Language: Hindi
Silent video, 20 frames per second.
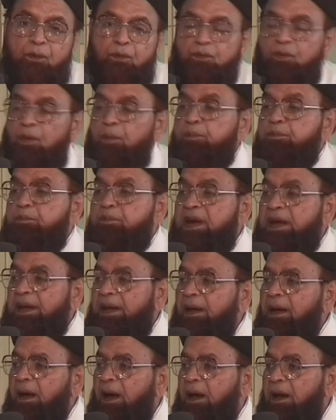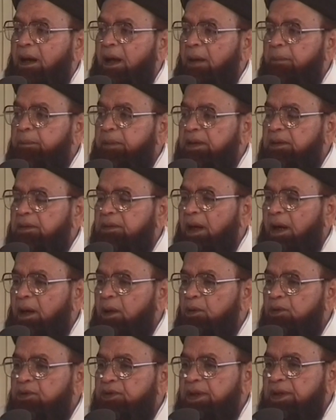तुम मेरे
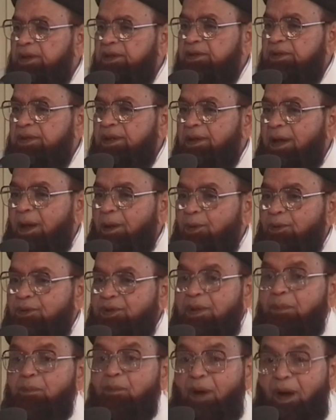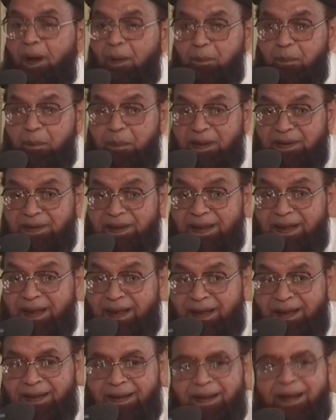कराबतदारों से रिश्तेदारों से मोहब्बत
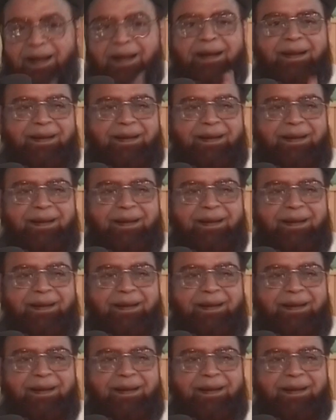रखना